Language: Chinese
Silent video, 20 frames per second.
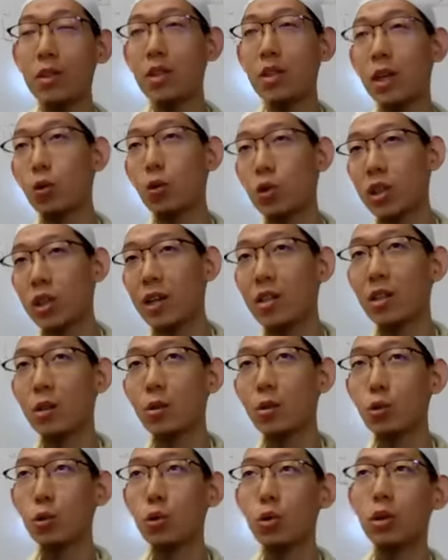并且用善
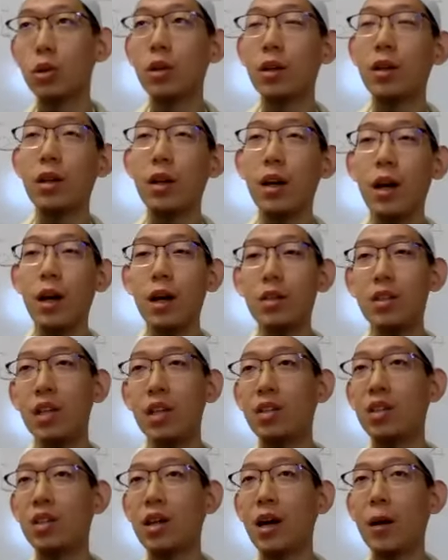行去啊
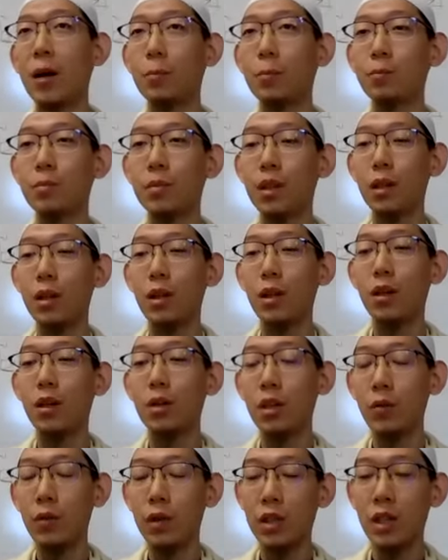接替他，
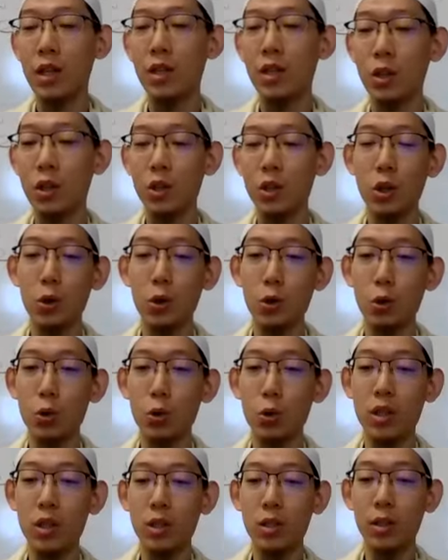因为善行是消
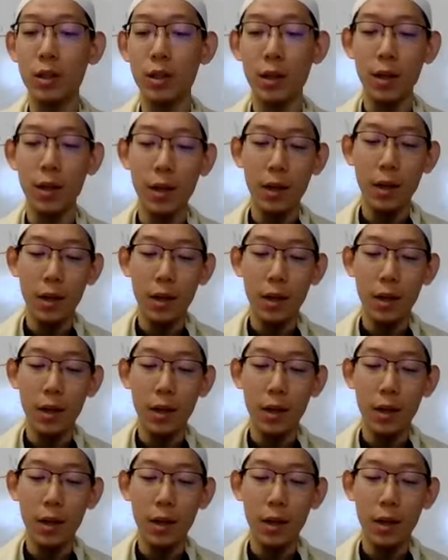除罪行的。